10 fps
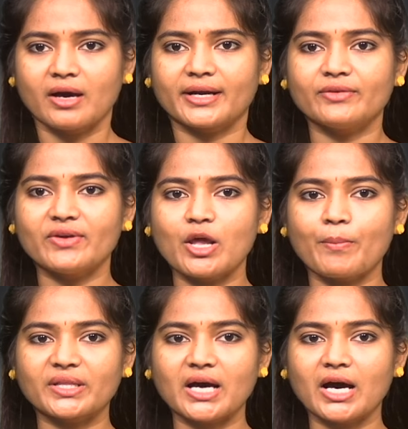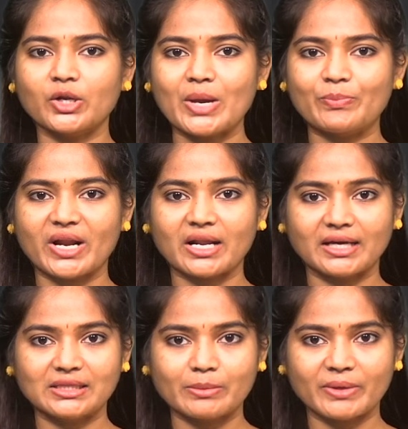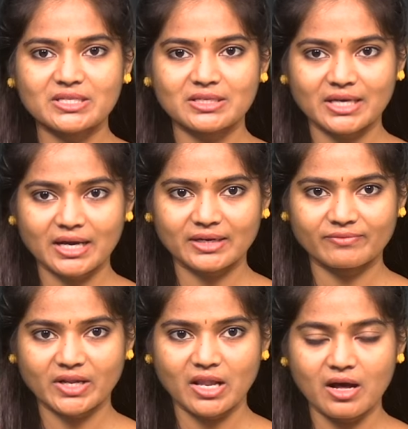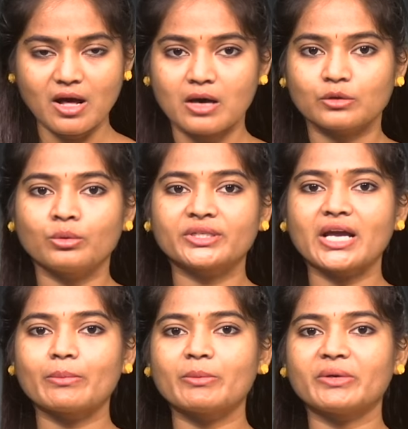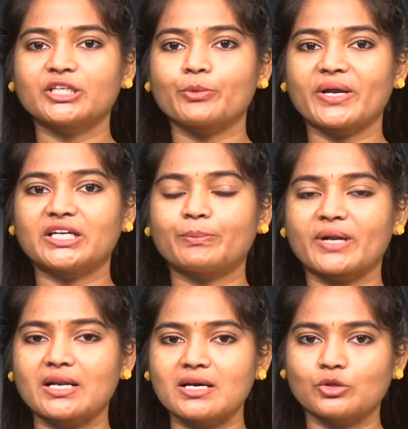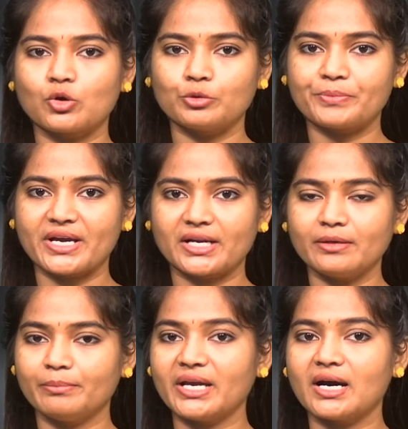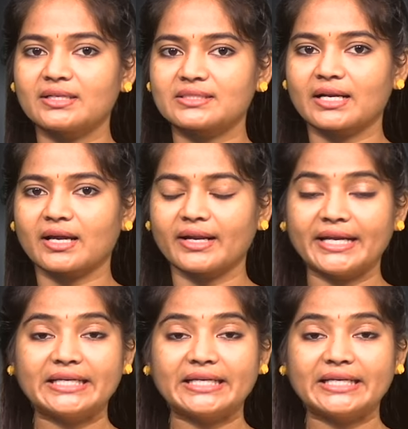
రెండు వేల పదహారు ఏప్రిల్ కల్తీ మద్యం తాగడం వల్ల నూట యాభై మందికి పైగా ప్రాణాలు కోల్పోయారని బీహార్ సర్కార్